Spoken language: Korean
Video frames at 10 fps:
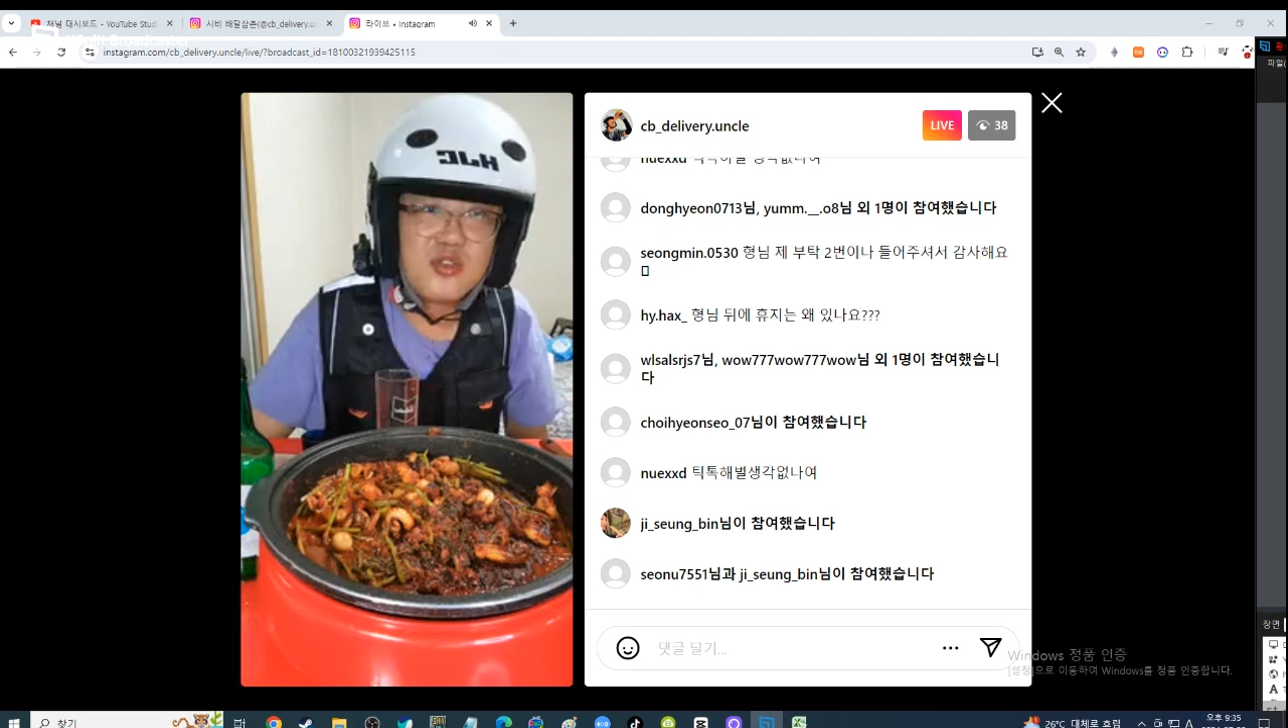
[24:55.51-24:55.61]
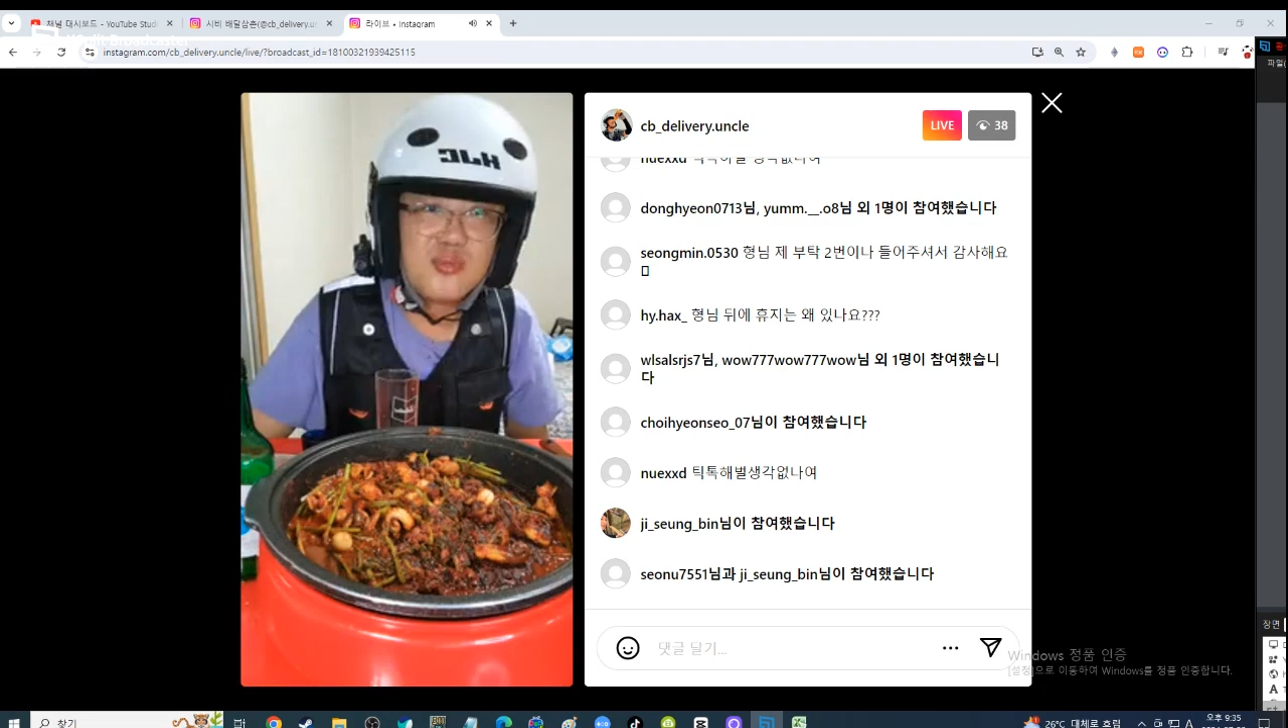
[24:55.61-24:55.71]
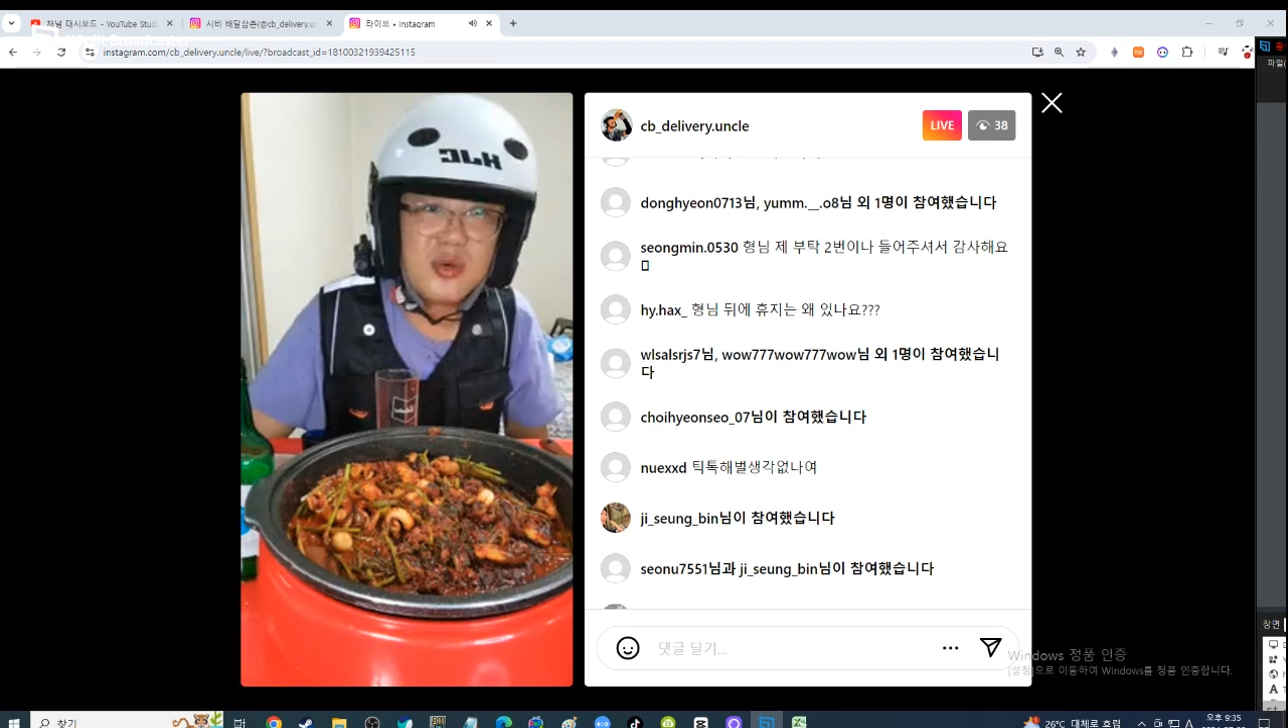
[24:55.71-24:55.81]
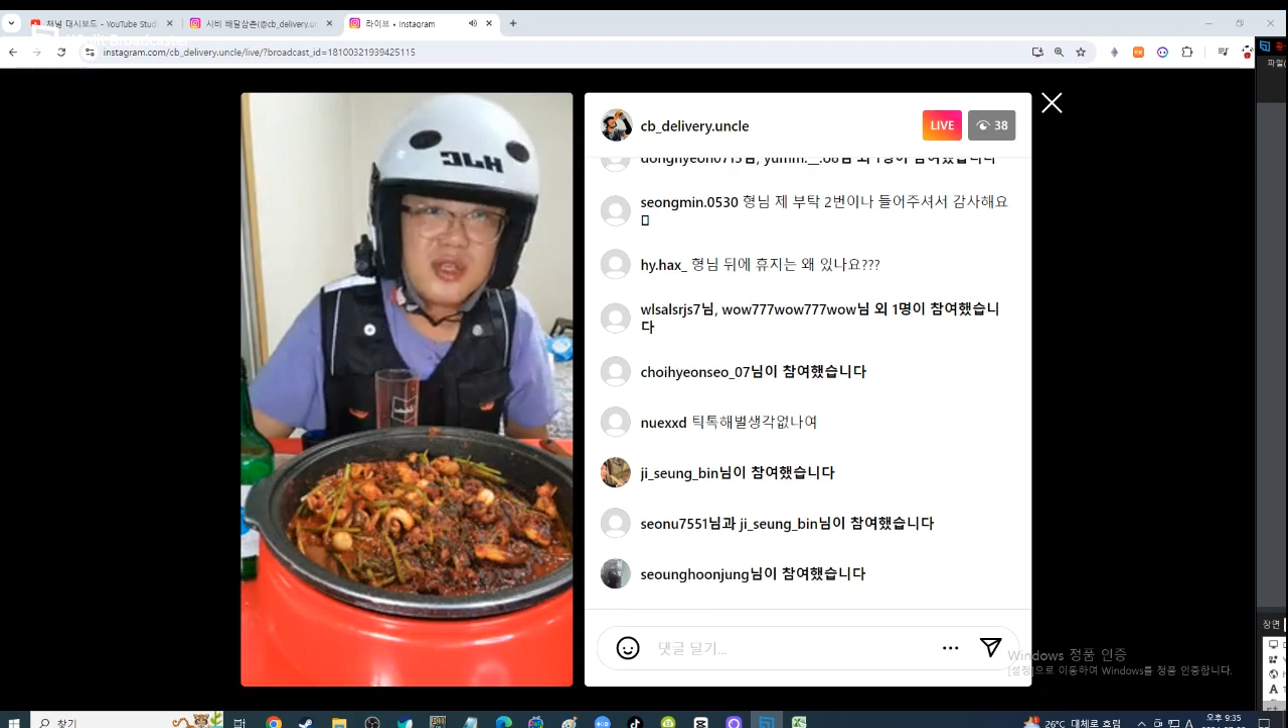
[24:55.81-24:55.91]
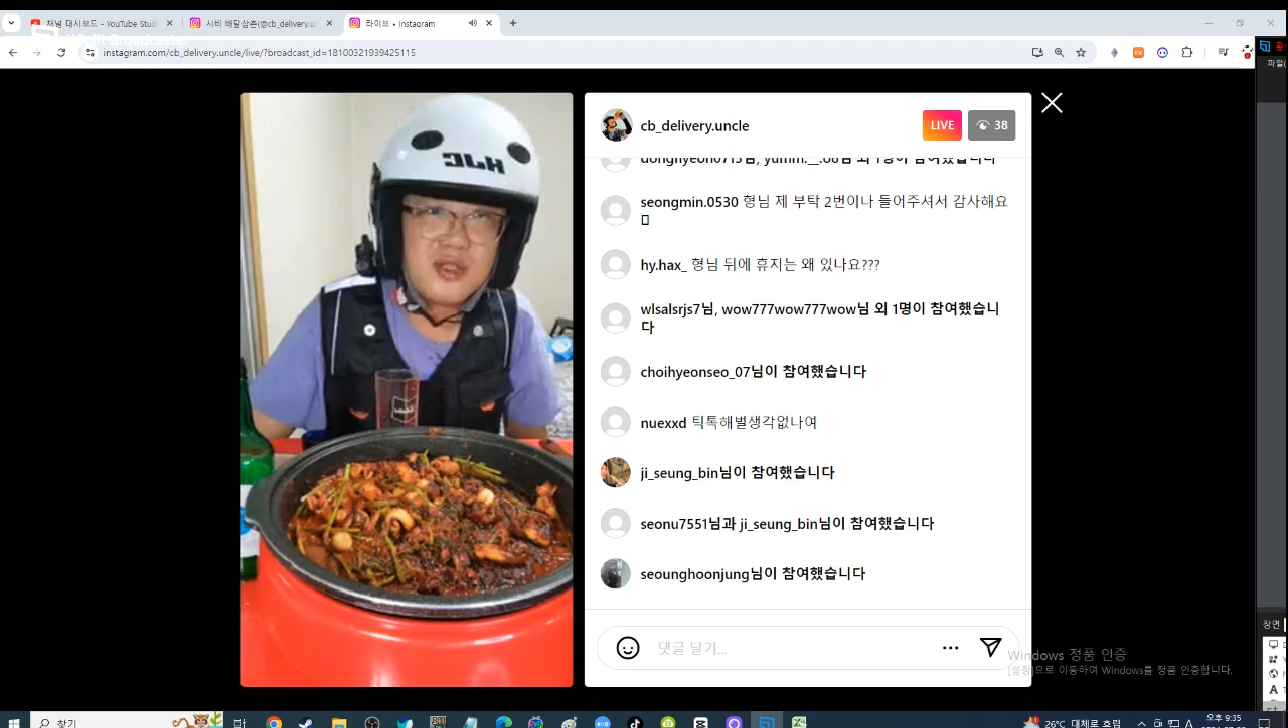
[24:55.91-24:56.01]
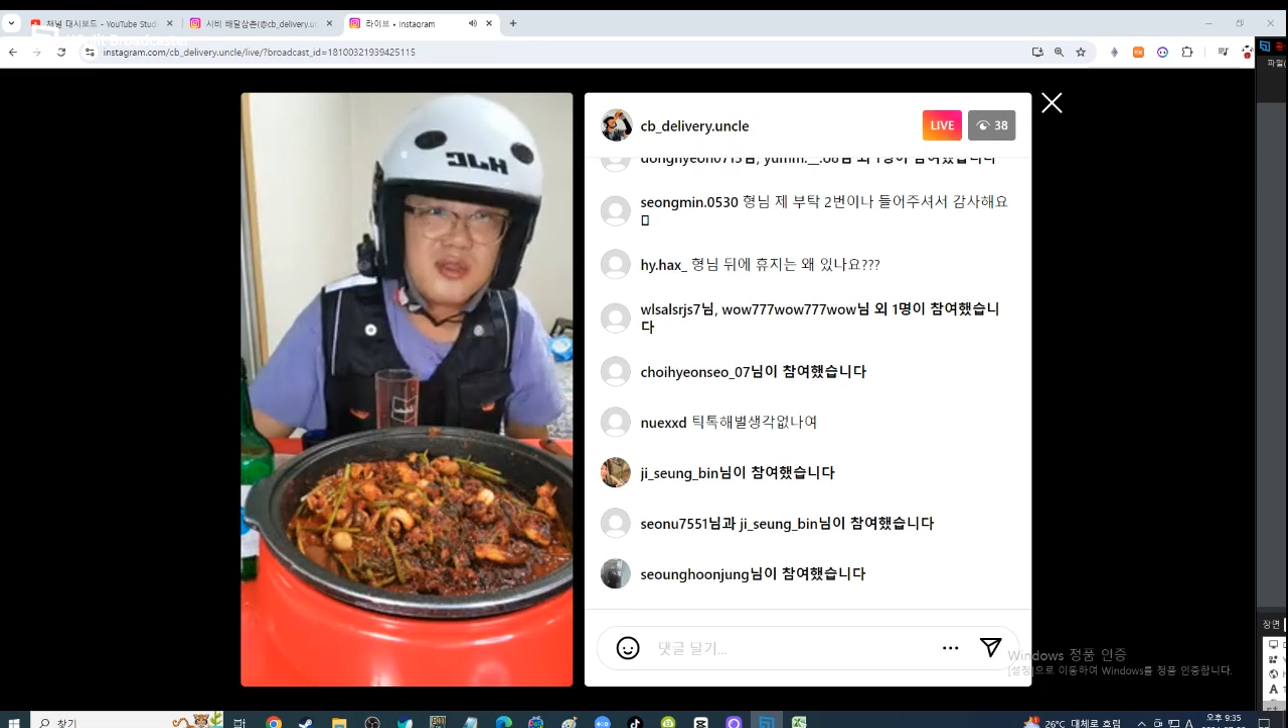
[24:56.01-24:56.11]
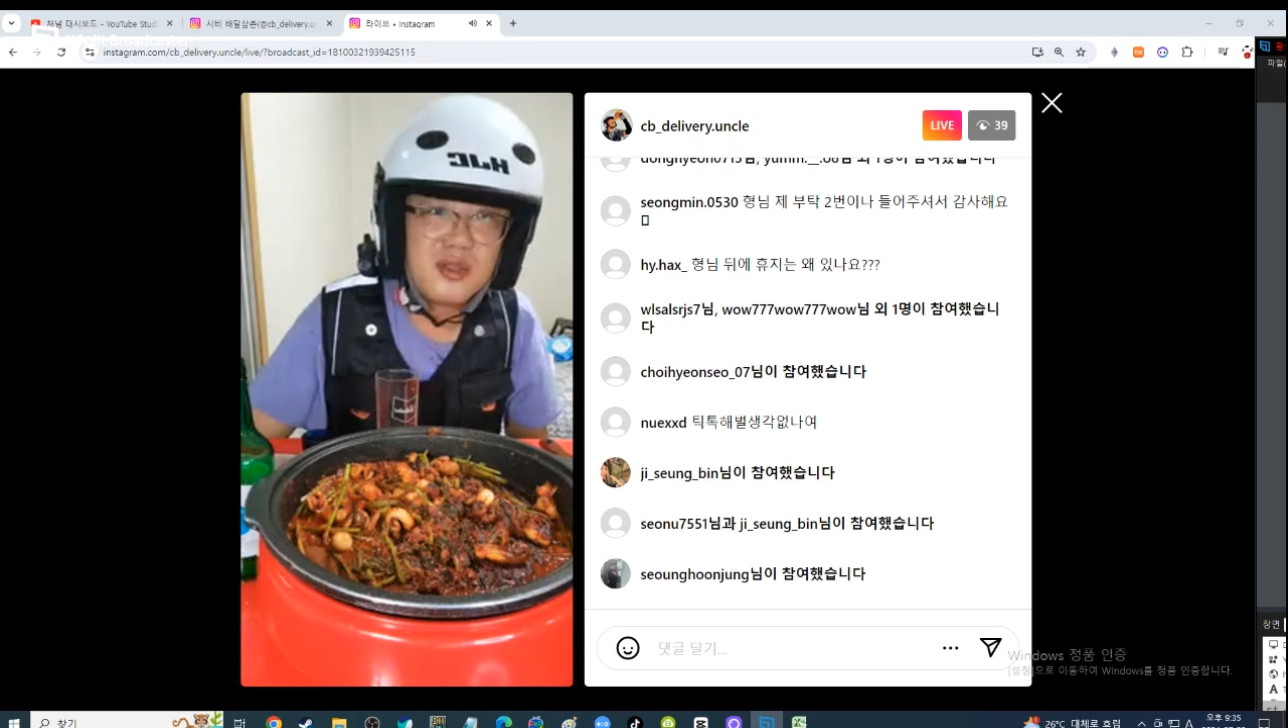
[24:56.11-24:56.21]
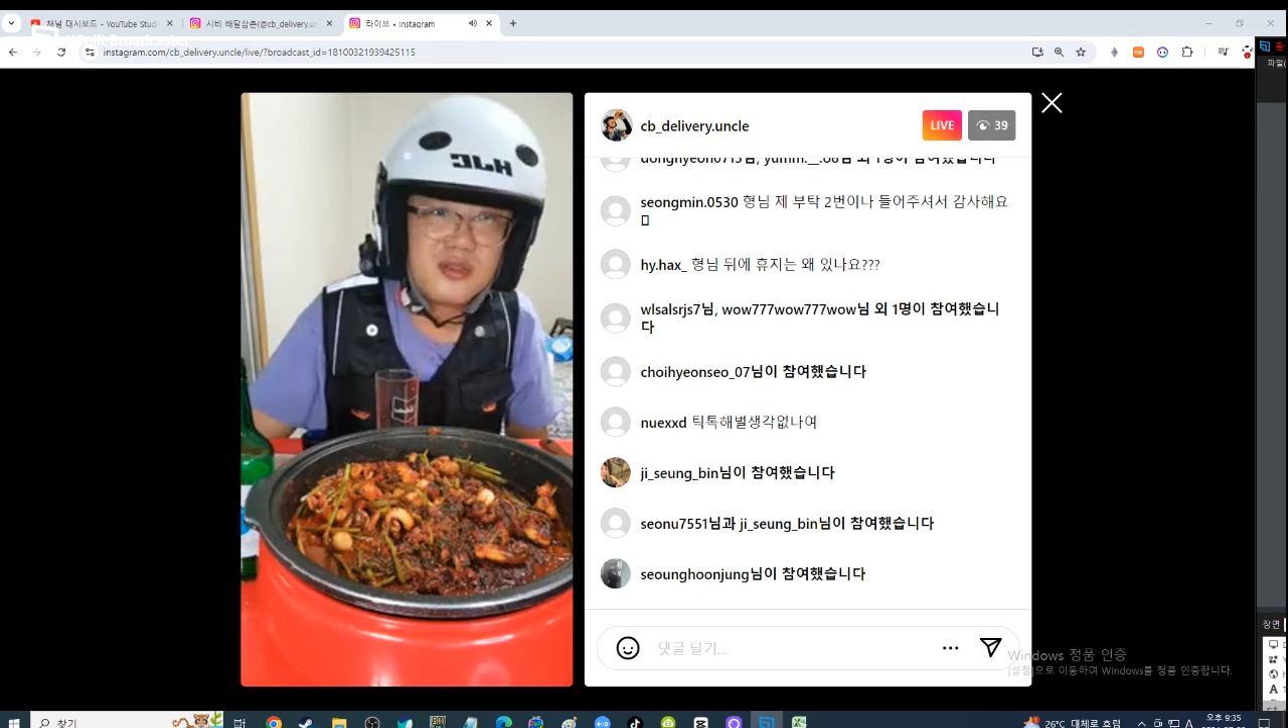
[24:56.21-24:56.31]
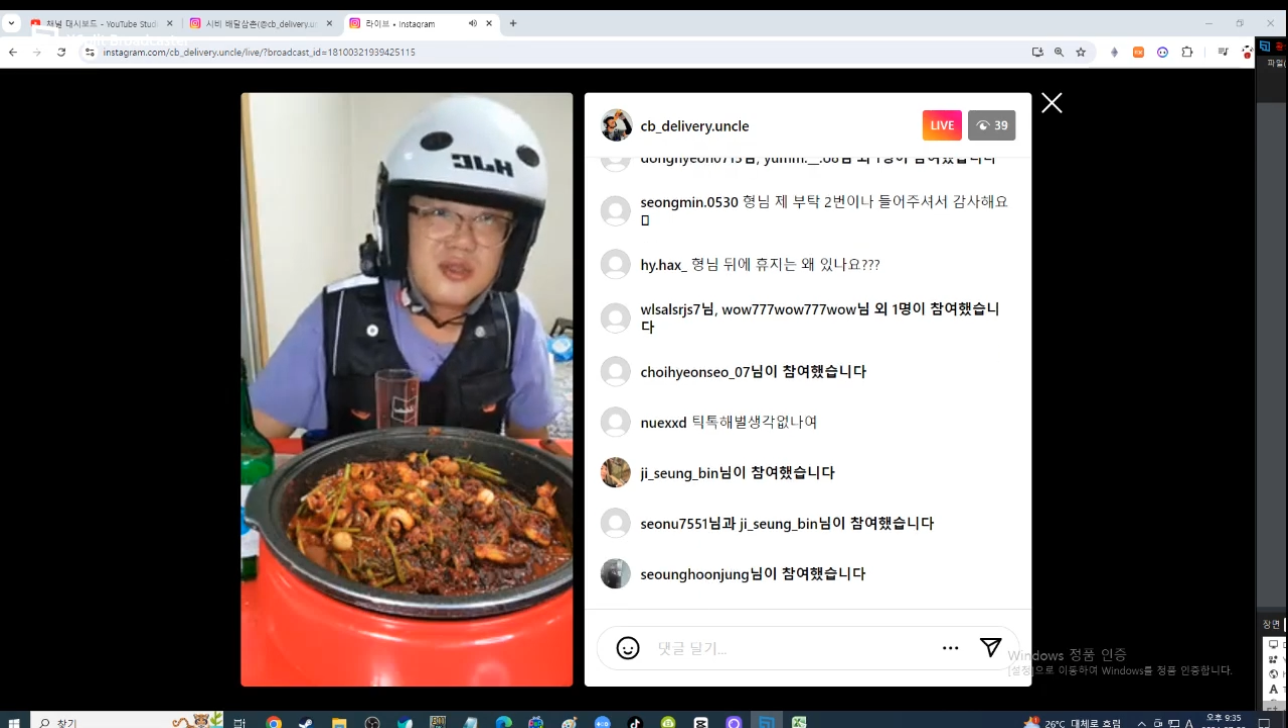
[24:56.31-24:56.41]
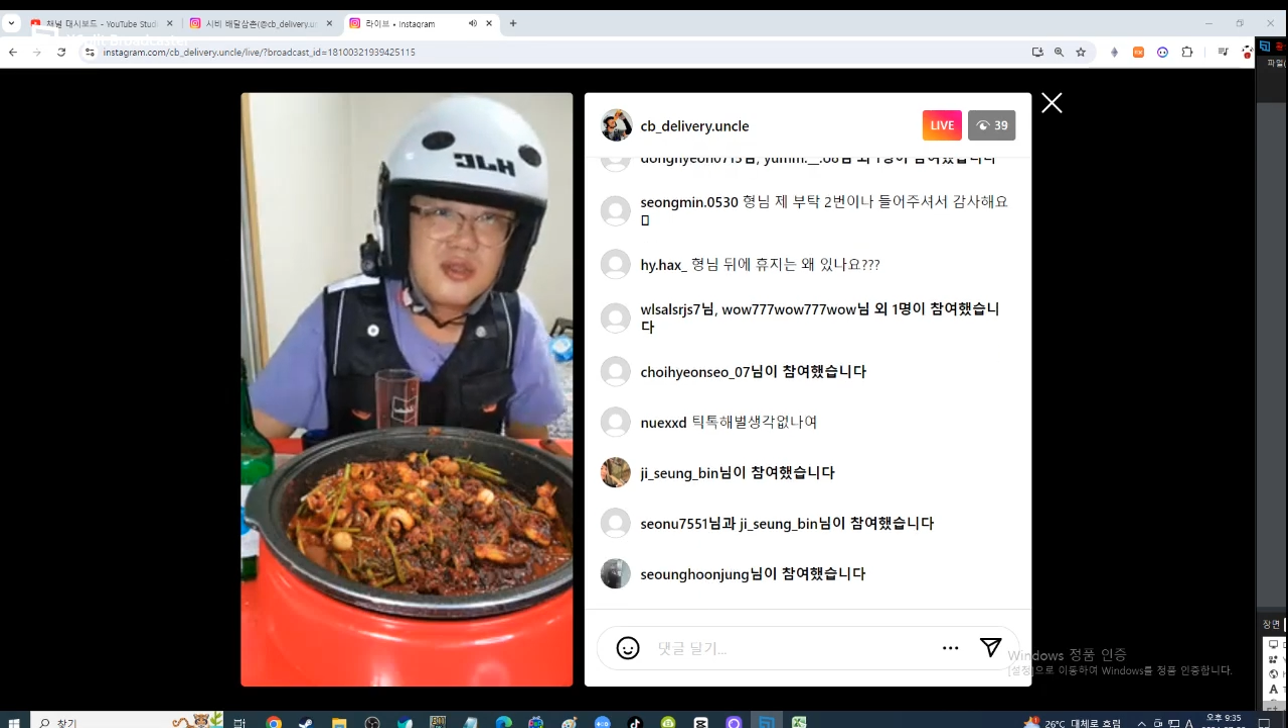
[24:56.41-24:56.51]
2번이나
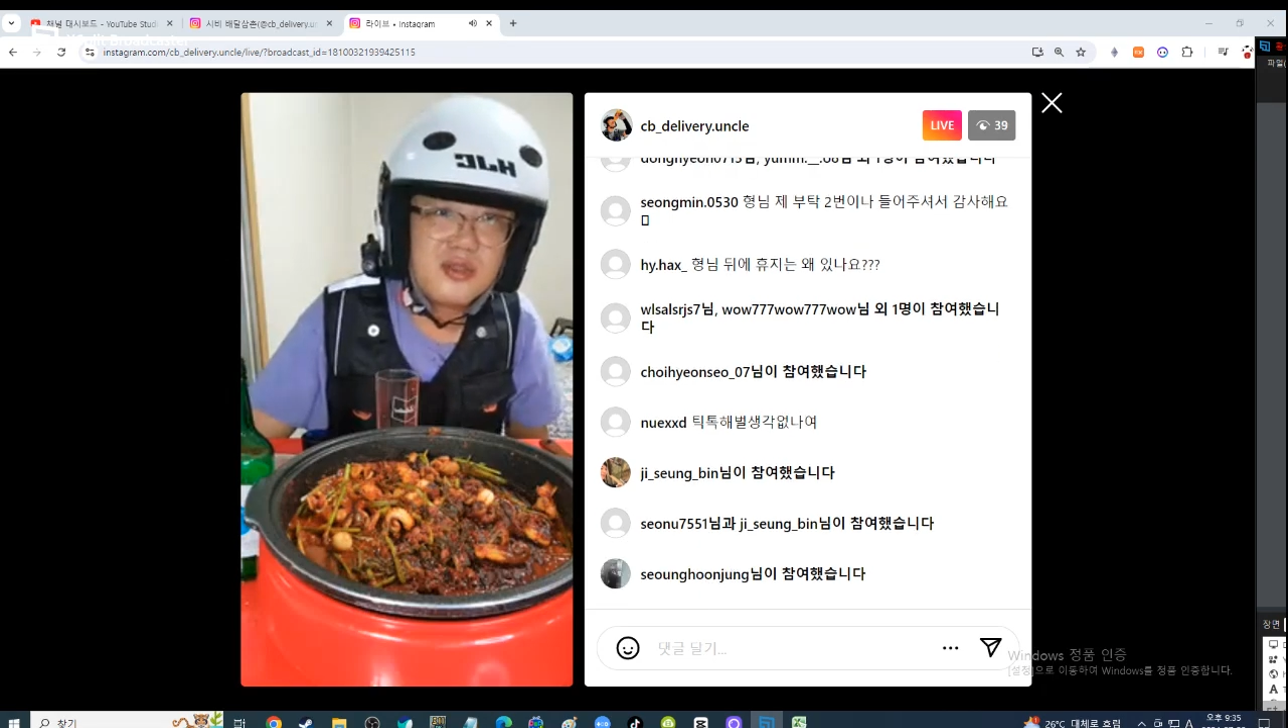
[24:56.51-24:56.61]
들었어.